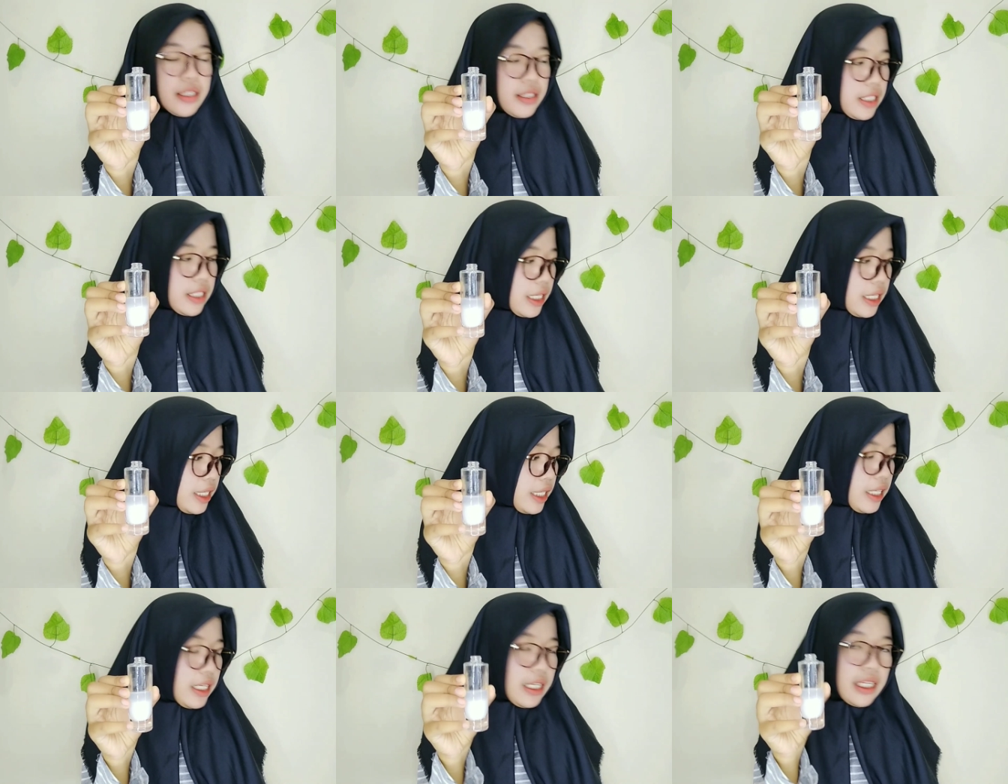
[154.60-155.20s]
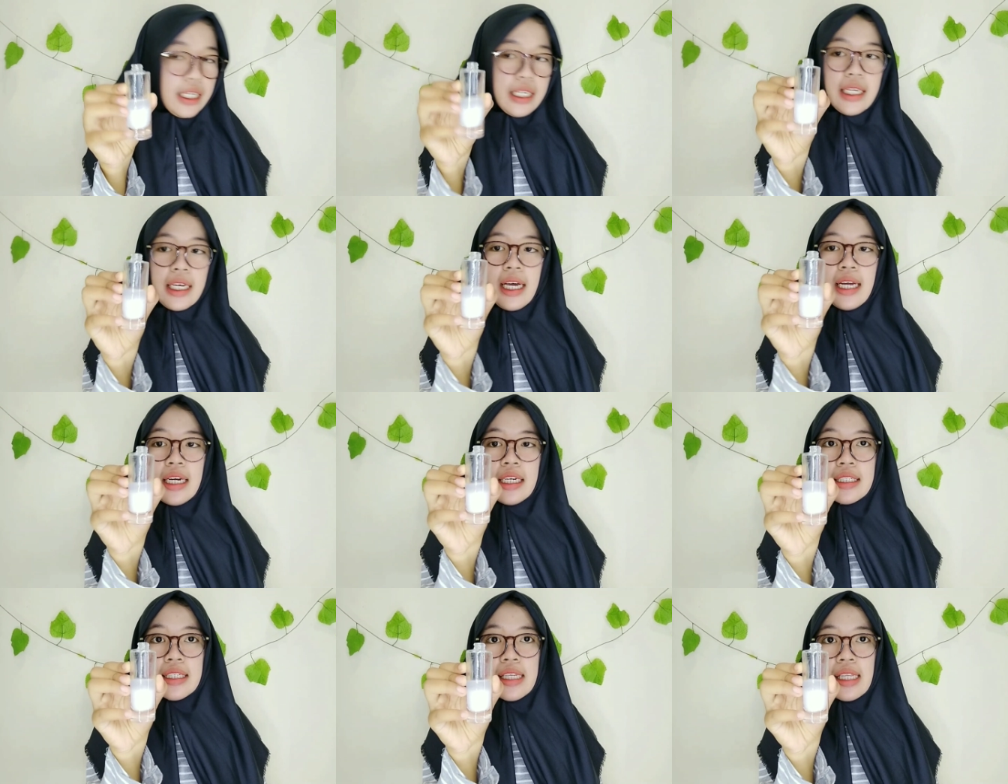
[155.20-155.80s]
Jadi ini
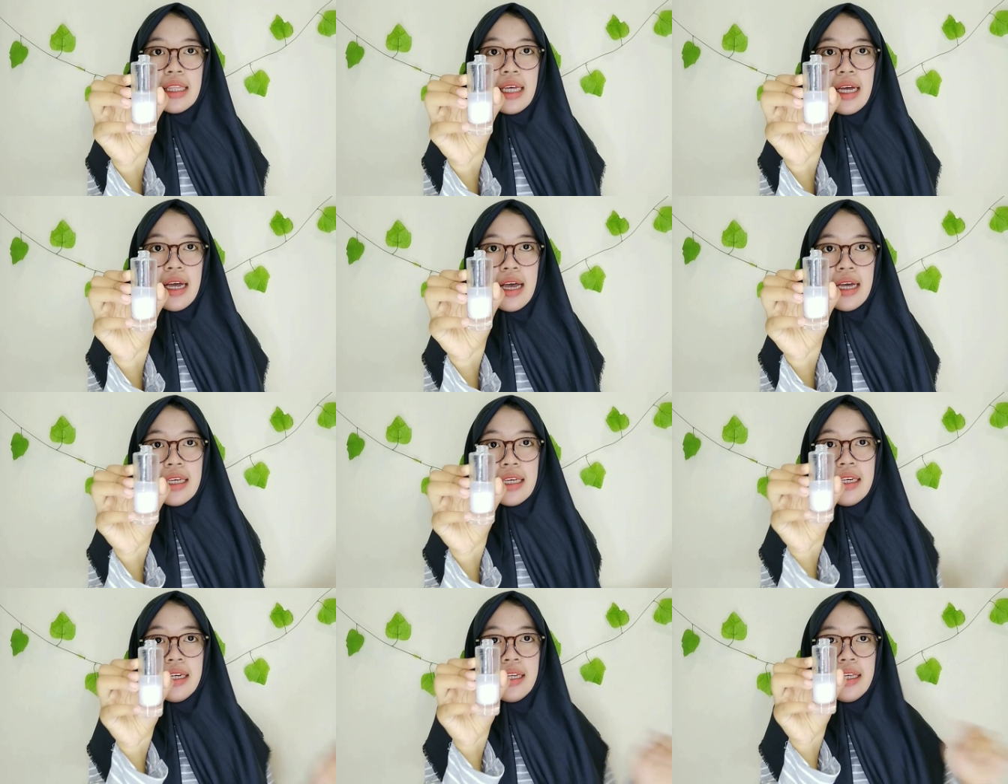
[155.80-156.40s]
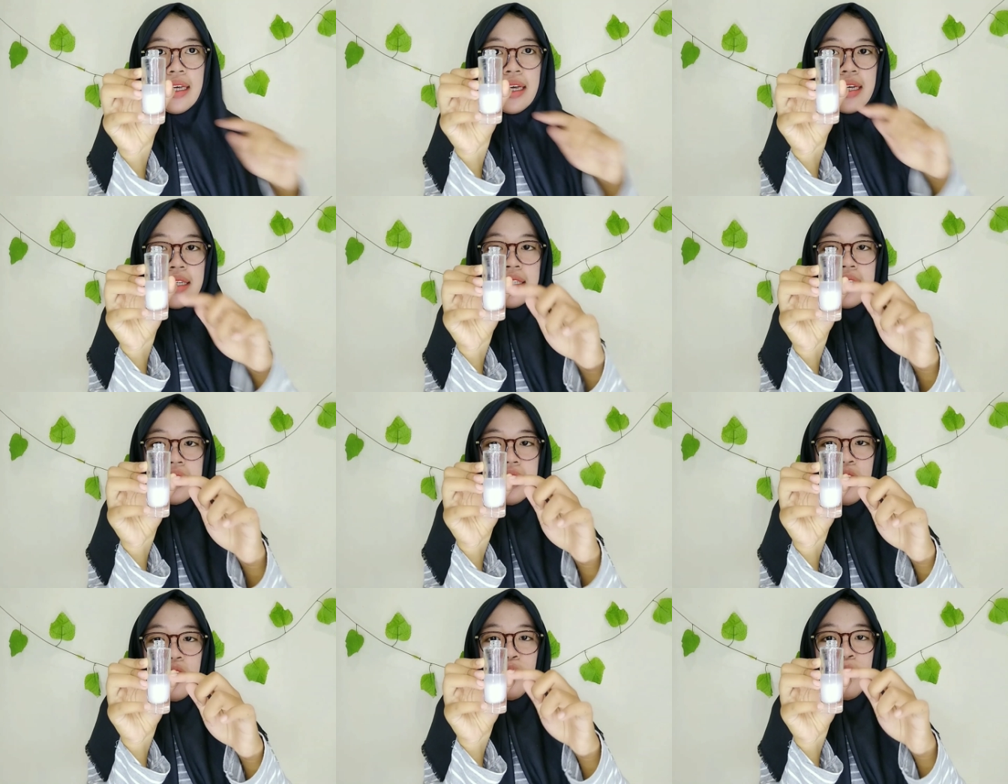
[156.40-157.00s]
kan setengah gini ya.
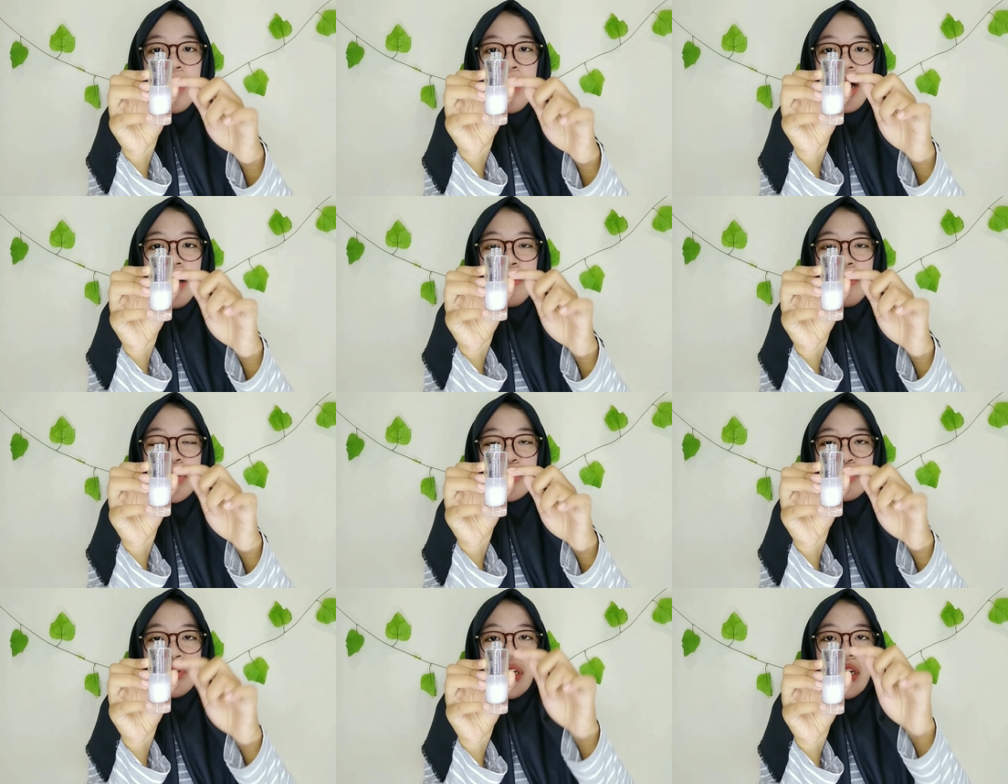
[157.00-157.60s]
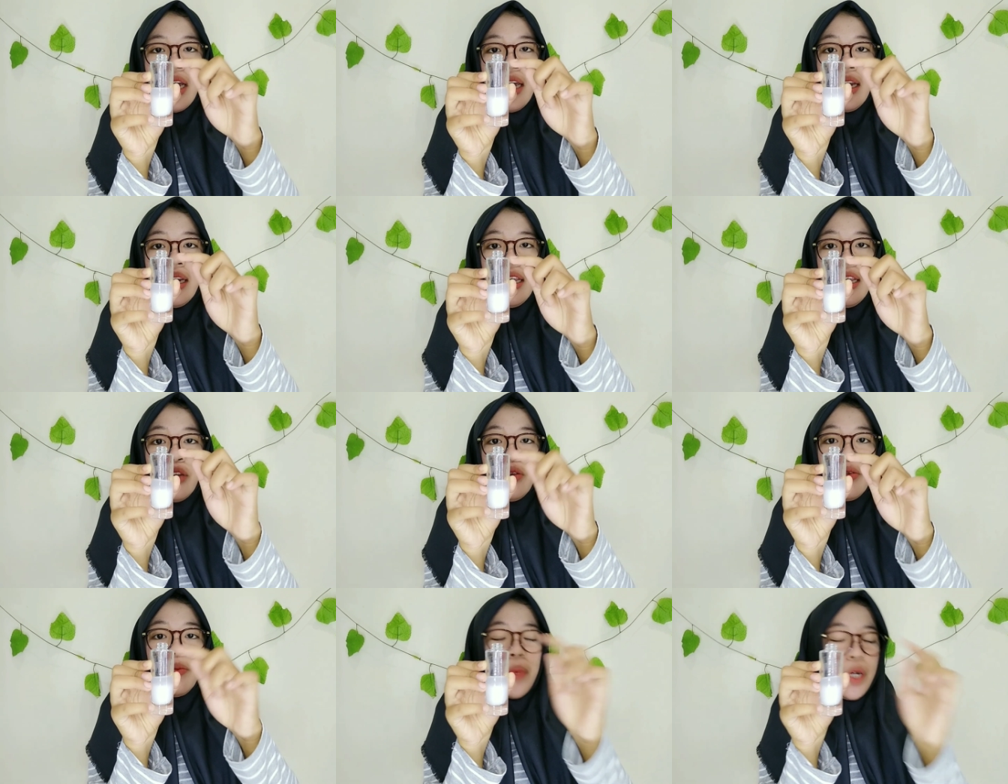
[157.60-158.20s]
Jadi aku bakal masukin
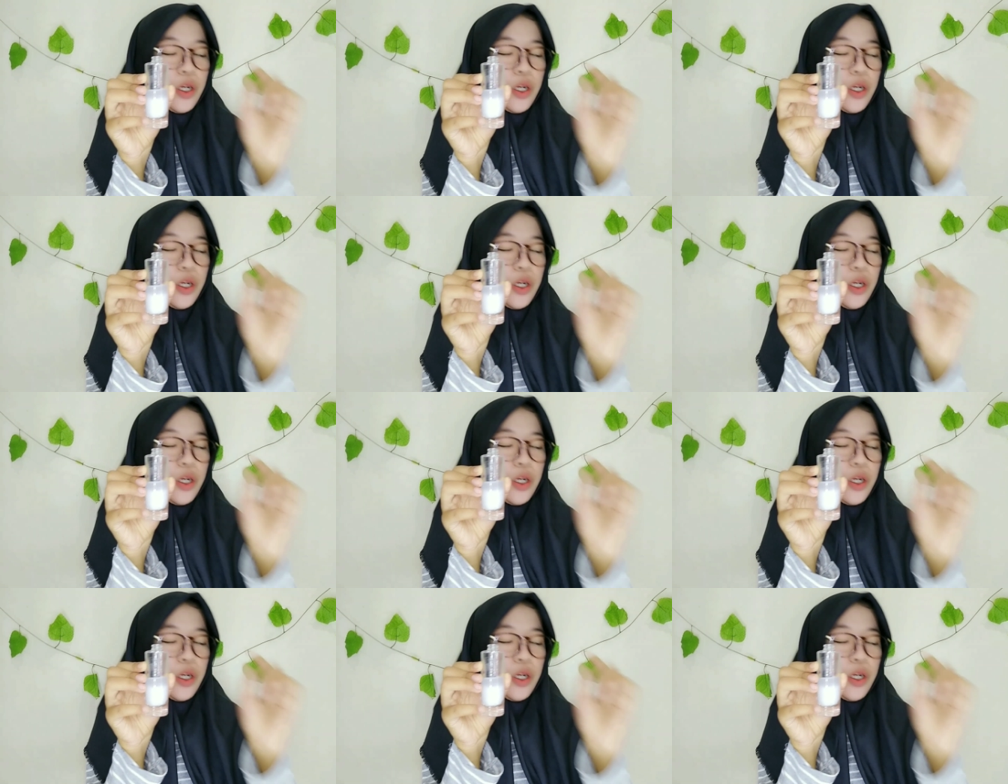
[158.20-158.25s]
airnya tuh